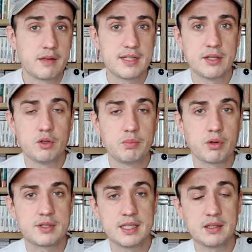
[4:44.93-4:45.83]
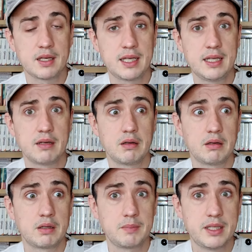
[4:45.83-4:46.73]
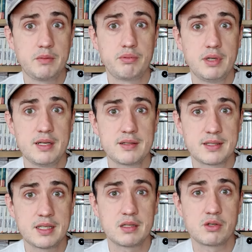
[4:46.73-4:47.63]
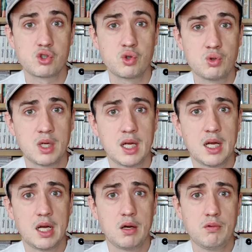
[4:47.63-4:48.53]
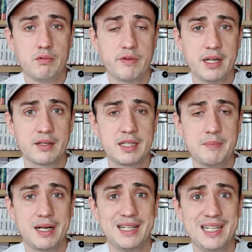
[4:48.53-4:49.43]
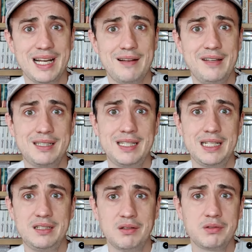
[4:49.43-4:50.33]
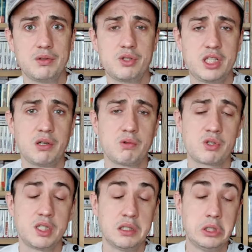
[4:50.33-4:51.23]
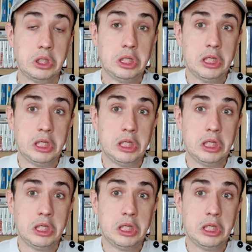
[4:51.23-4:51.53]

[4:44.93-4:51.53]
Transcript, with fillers: il faisait un unboxing et il manipulait ses jeux ouverts, déballés avec des gants de chirurgien.